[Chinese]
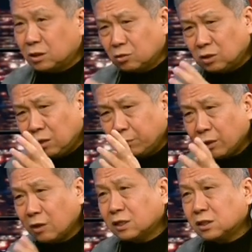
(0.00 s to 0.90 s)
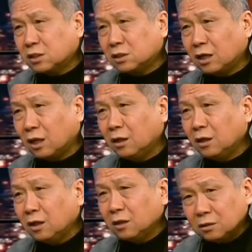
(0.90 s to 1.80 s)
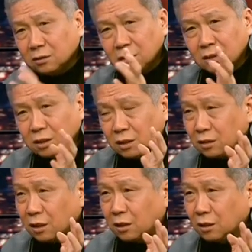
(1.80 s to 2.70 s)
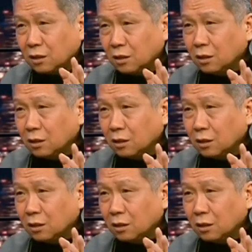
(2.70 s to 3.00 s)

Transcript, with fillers: 就你不要再设想，就是你的那个